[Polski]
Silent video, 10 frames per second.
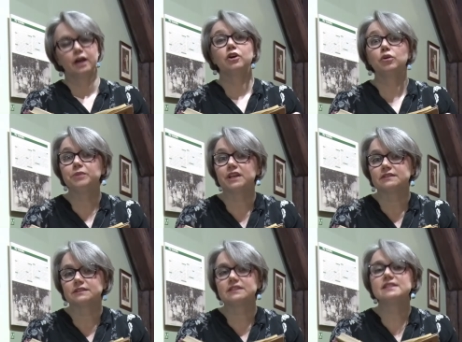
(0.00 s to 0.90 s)

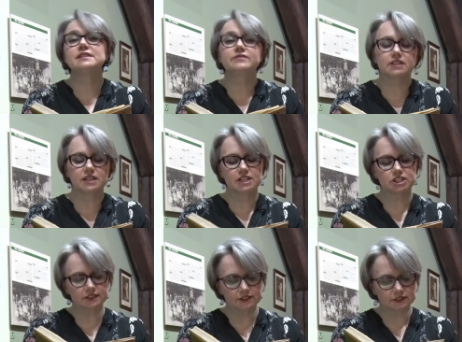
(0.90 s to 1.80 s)
Kobiety zwykle
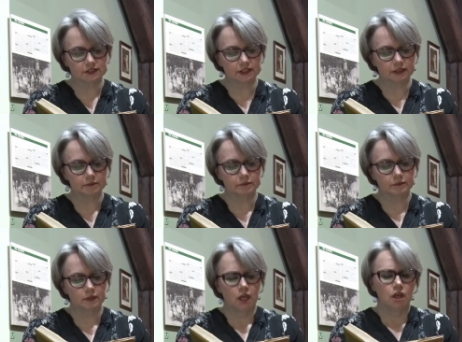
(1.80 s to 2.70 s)
szatynki.
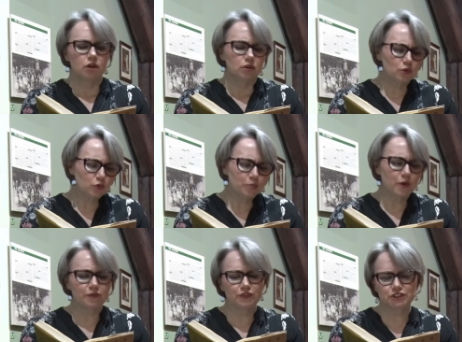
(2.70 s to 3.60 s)

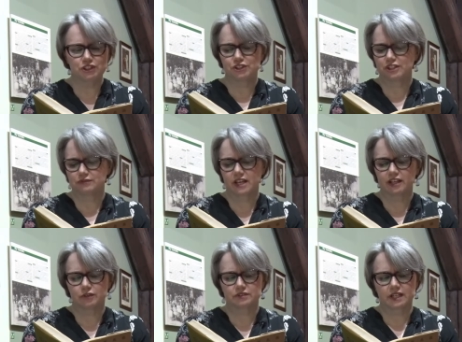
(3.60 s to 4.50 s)
Lubo widzieć się
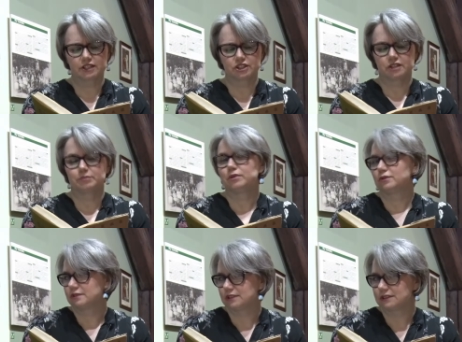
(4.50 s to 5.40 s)
dają także
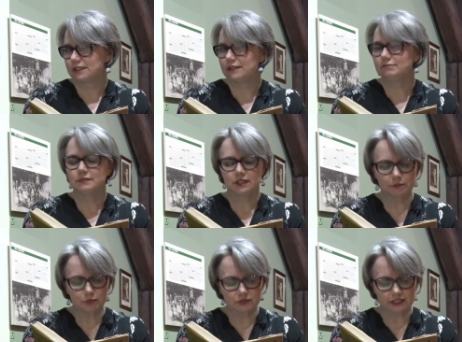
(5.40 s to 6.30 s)
blondynki i
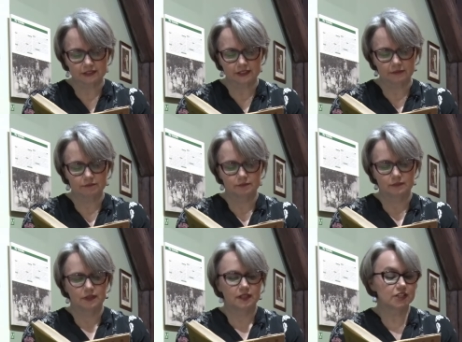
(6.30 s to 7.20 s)
brunetki,
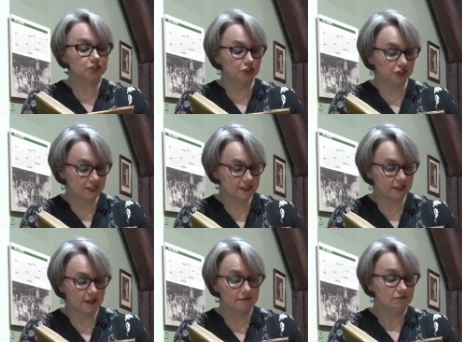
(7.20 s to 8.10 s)
raczej
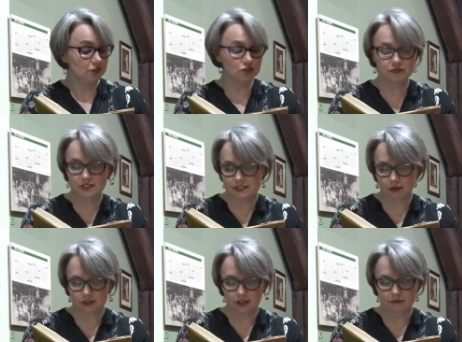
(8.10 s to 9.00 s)
niskie niż
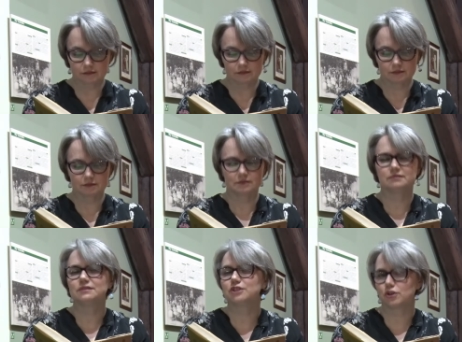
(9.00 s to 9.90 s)
wysokie,
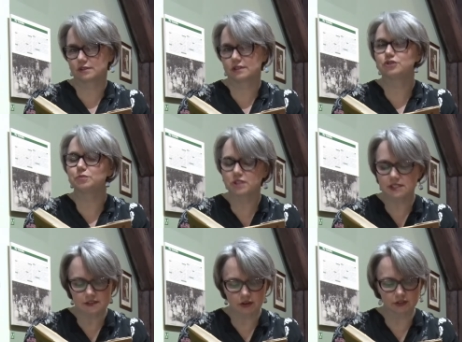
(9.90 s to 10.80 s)
dosyć
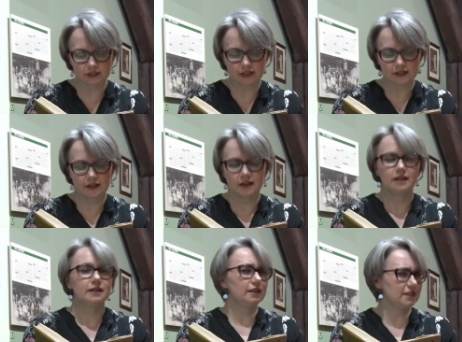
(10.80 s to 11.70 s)
przystojne,
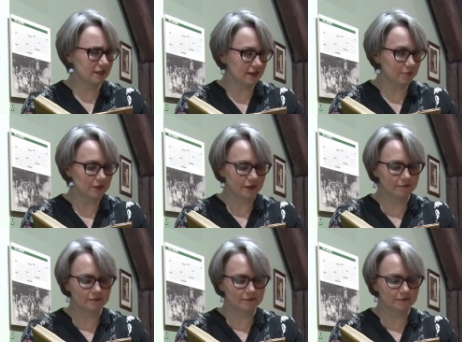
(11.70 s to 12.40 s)
i zgrabne.